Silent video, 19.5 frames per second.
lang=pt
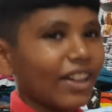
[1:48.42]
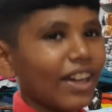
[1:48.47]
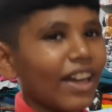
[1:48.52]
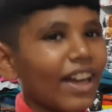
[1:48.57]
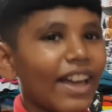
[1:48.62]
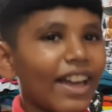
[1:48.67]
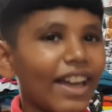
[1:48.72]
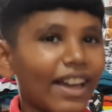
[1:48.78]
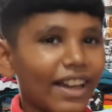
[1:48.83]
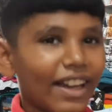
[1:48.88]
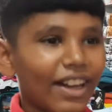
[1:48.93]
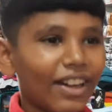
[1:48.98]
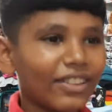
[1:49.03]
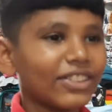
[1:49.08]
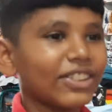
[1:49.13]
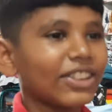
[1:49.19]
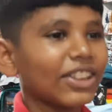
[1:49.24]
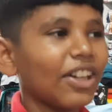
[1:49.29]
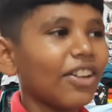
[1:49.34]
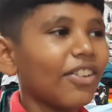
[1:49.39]
Com... É,
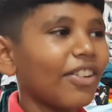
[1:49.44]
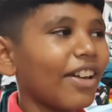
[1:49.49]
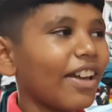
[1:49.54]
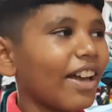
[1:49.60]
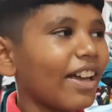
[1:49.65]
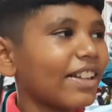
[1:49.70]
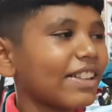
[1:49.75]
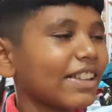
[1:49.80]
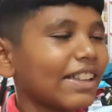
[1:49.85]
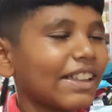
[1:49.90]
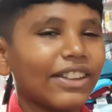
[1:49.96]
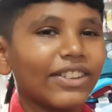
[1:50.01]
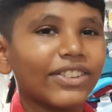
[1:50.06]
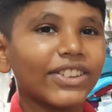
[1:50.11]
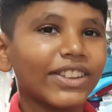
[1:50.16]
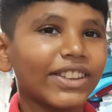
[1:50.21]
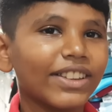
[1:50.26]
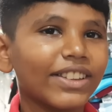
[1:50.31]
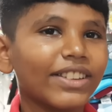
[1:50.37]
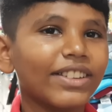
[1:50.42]
calção e as calças.
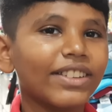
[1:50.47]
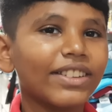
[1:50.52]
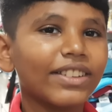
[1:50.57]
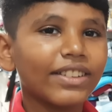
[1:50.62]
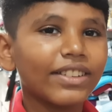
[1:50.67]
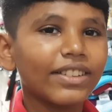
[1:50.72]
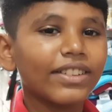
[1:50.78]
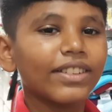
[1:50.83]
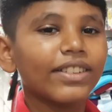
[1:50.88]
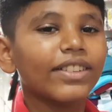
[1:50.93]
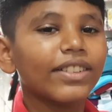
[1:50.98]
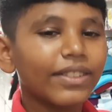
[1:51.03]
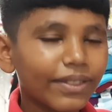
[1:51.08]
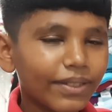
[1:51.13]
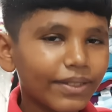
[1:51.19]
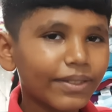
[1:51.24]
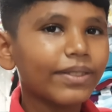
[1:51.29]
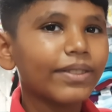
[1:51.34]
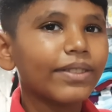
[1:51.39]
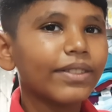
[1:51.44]
Ah, as,
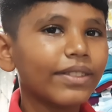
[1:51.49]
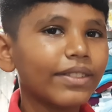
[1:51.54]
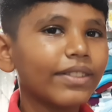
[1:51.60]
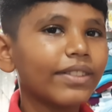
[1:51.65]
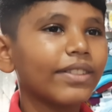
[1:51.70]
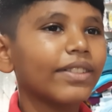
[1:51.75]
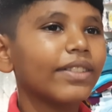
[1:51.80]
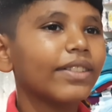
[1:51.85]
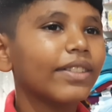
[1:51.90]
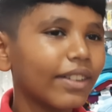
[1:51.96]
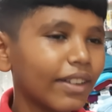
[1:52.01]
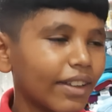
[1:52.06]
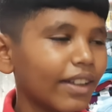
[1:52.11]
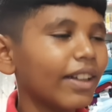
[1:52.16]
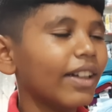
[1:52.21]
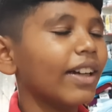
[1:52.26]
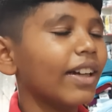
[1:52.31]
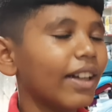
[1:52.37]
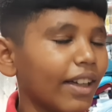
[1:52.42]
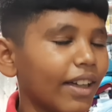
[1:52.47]
as permutas, né?
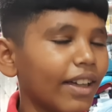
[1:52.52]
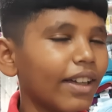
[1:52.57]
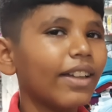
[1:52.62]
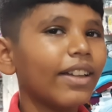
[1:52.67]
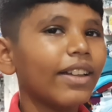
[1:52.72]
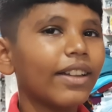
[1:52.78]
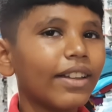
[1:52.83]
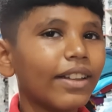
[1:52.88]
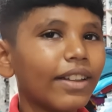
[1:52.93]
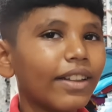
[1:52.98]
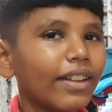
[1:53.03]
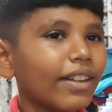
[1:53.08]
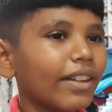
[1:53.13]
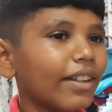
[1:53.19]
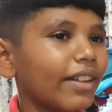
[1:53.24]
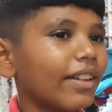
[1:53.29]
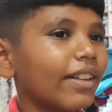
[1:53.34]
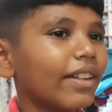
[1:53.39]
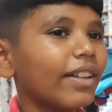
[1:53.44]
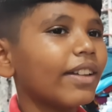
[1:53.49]
Uhum. E a calça
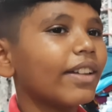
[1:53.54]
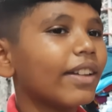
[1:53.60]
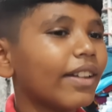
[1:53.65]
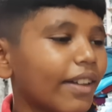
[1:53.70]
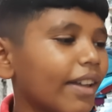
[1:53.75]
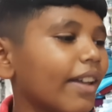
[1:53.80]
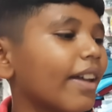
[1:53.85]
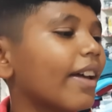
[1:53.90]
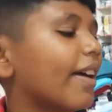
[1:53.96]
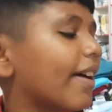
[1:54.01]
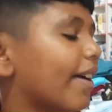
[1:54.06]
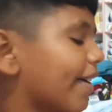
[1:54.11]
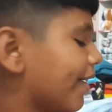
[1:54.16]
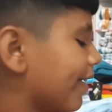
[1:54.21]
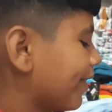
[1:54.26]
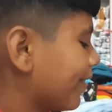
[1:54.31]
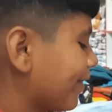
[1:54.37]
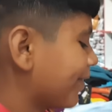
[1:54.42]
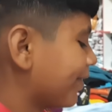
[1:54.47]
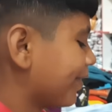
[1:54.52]
comprida.
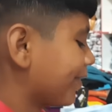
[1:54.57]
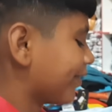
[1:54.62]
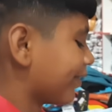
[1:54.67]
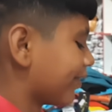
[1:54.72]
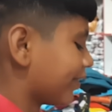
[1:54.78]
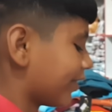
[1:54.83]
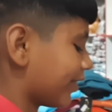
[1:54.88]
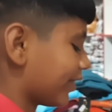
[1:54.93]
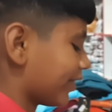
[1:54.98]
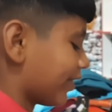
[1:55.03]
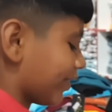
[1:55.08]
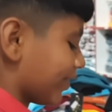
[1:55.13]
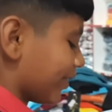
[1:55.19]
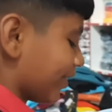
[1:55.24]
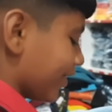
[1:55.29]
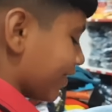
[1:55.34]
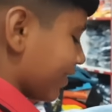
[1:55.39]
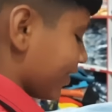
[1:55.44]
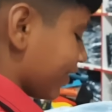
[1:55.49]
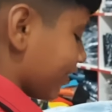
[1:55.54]
Uhum. Certo. É.
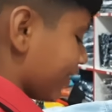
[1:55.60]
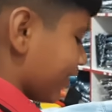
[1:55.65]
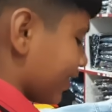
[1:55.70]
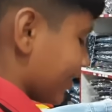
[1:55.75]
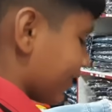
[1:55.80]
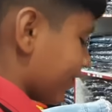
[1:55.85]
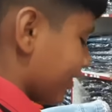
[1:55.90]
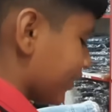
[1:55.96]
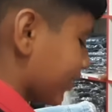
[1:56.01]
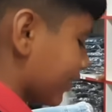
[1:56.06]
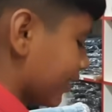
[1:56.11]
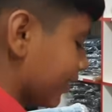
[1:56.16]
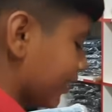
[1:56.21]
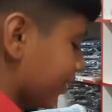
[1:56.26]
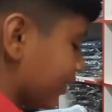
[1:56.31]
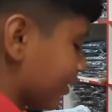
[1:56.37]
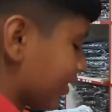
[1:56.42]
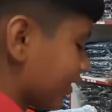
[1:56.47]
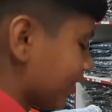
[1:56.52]
Quem tá atendendo você?